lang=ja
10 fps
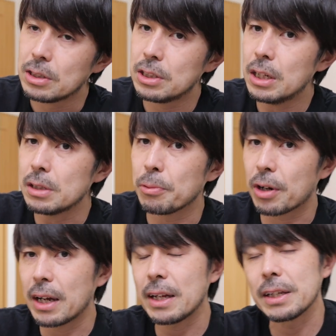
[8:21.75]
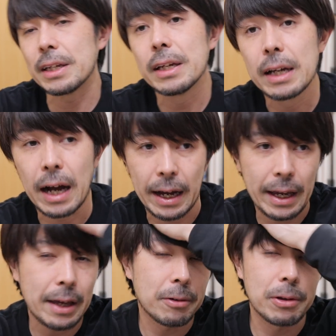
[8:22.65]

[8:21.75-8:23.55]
GR もかなり速い